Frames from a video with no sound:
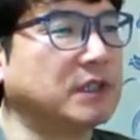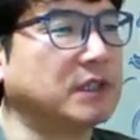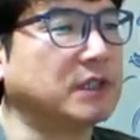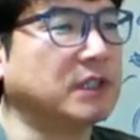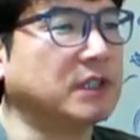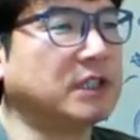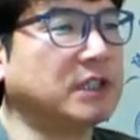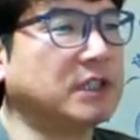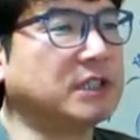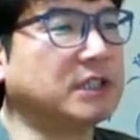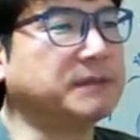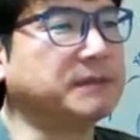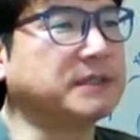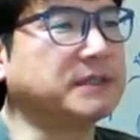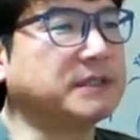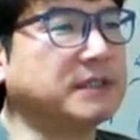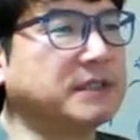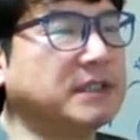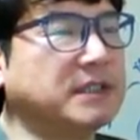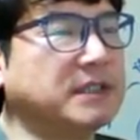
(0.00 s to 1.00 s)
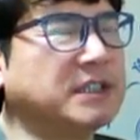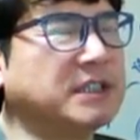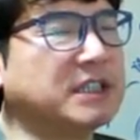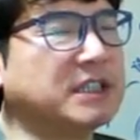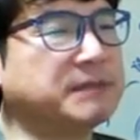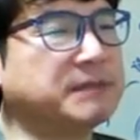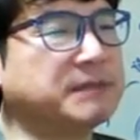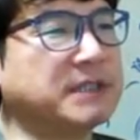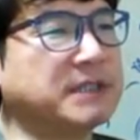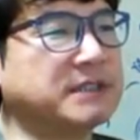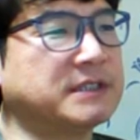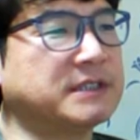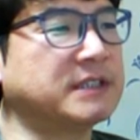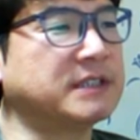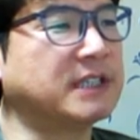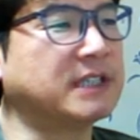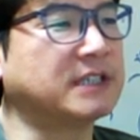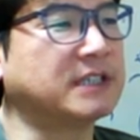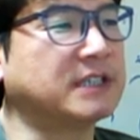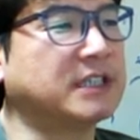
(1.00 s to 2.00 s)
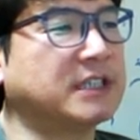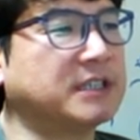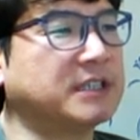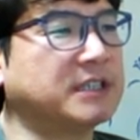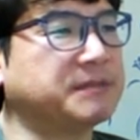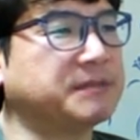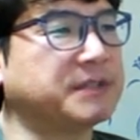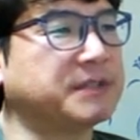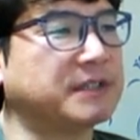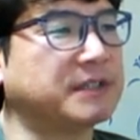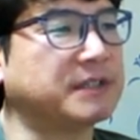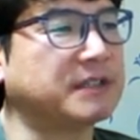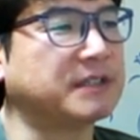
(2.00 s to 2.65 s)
인크립션, 인크립션 했으니까 디크립션